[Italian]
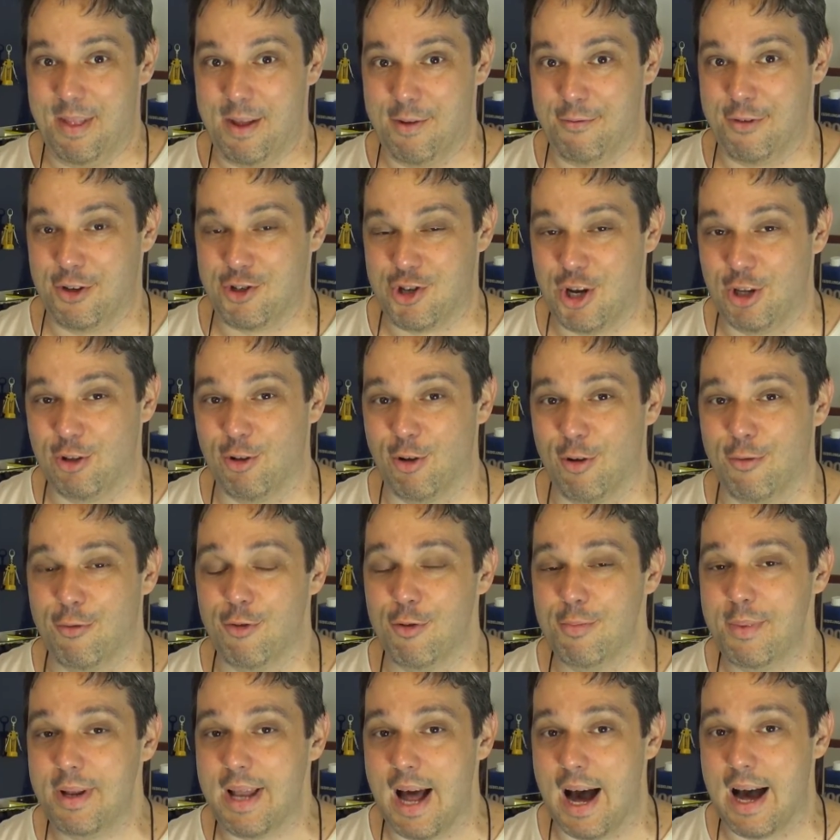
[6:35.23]
facendolo
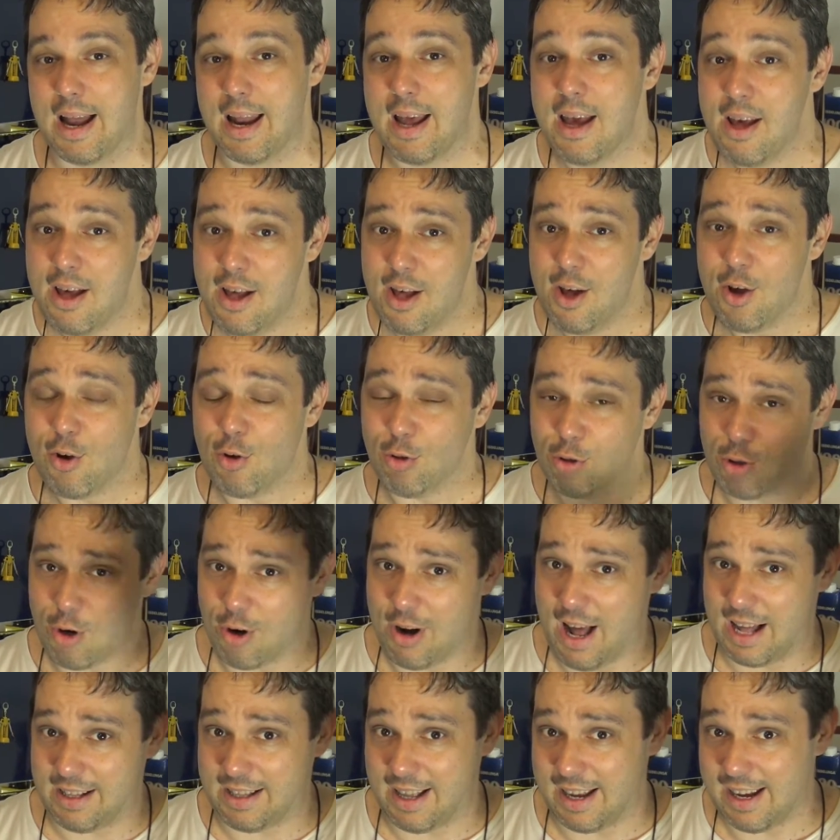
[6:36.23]
fulminare,
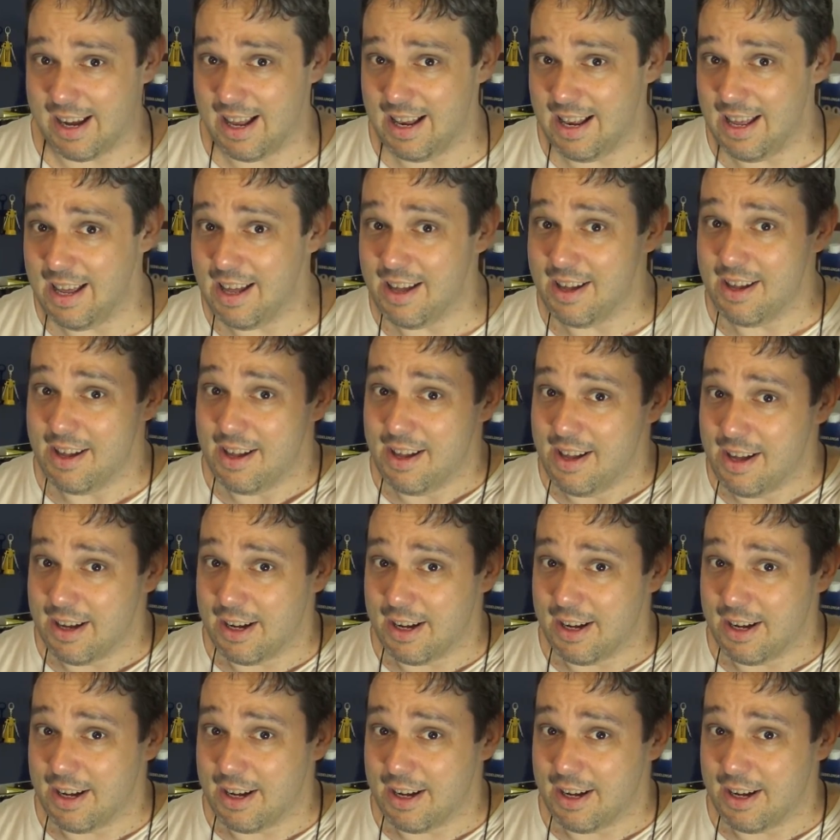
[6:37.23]
controllate anche lì